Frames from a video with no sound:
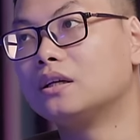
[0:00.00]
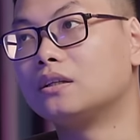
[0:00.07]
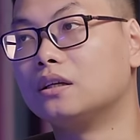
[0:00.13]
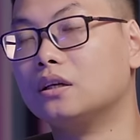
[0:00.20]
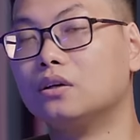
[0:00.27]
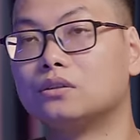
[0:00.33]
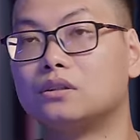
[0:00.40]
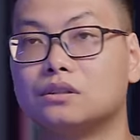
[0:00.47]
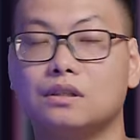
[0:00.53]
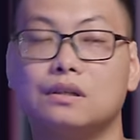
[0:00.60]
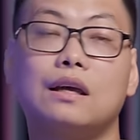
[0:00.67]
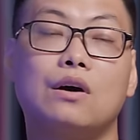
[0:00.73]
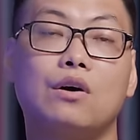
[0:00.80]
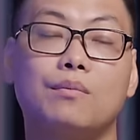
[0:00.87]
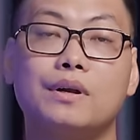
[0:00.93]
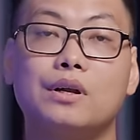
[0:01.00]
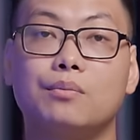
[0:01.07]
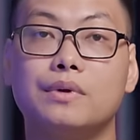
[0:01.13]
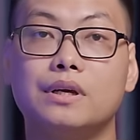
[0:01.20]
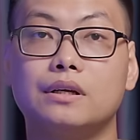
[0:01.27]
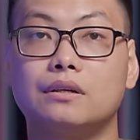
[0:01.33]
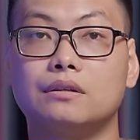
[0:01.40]
Thì lộ, thực sự là họ bắt đầu
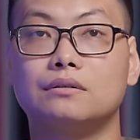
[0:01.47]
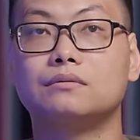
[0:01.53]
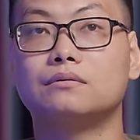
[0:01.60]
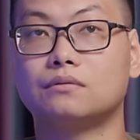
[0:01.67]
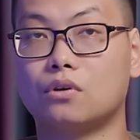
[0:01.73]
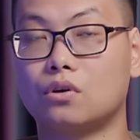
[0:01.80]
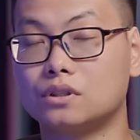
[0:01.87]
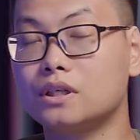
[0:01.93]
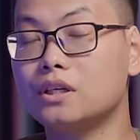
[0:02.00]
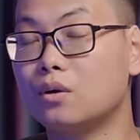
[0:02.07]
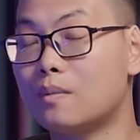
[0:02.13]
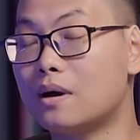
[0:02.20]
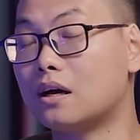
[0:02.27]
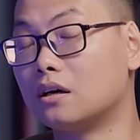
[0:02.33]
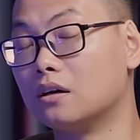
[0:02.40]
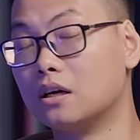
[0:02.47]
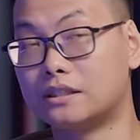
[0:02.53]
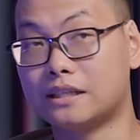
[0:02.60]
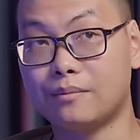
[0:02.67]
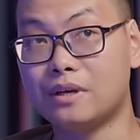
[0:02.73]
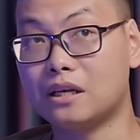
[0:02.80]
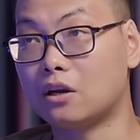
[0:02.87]
bị, có rất nhiều bạn người
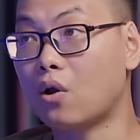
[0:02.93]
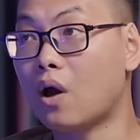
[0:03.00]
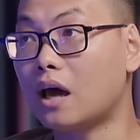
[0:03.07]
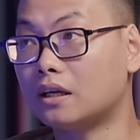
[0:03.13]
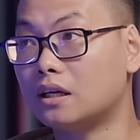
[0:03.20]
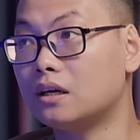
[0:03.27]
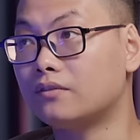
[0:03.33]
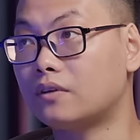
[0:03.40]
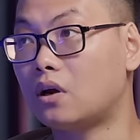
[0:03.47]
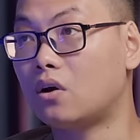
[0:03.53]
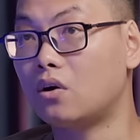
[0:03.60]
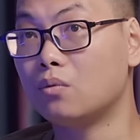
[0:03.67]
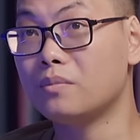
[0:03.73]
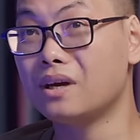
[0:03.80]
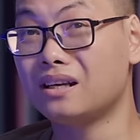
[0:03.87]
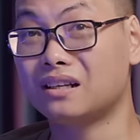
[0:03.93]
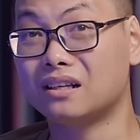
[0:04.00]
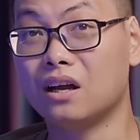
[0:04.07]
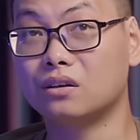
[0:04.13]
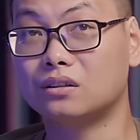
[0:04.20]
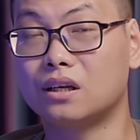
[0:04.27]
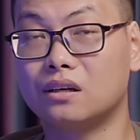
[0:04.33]
sẽ bị loạn nhá, và họ không biết là
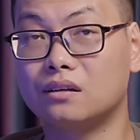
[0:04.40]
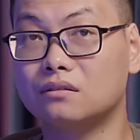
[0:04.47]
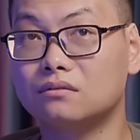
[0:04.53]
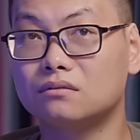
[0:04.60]
đợi thế